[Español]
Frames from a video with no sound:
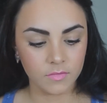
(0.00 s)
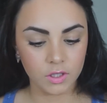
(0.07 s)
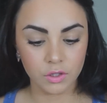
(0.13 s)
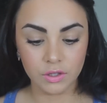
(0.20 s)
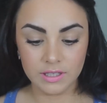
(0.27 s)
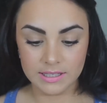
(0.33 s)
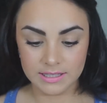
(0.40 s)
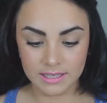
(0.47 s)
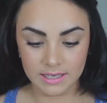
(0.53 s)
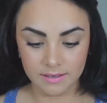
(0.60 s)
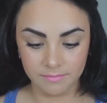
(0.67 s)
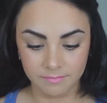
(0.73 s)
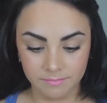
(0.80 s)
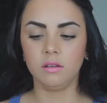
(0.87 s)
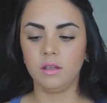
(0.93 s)
No
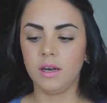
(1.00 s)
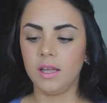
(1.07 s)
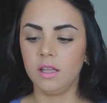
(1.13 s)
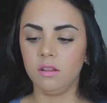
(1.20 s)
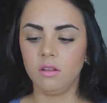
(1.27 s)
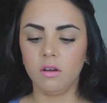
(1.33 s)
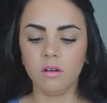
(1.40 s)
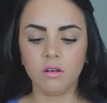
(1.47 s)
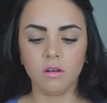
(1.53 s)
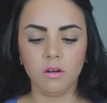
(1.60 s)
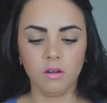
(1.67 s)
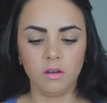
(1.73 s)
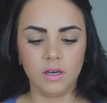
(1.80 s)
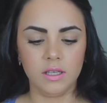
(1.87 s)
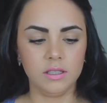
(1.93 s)
dice. Trae dos
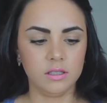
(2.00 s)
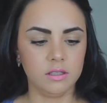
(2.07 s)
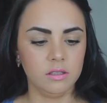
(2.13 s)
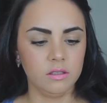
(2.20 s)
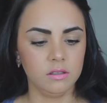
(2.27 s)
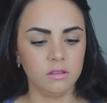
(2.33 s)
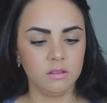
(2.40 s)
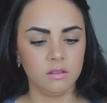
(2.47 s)
colores.